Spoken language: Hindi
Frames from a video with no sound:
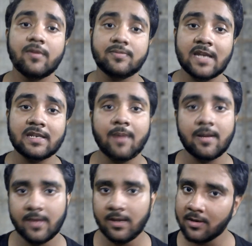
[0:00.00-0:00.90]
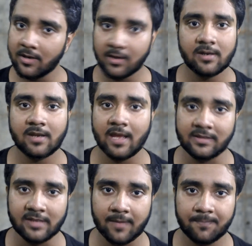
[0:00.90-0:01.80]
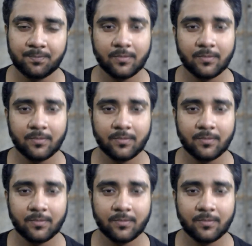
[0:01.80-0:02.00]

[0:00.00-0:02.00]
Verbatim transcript: वेबसाइट के बारे में कह दिया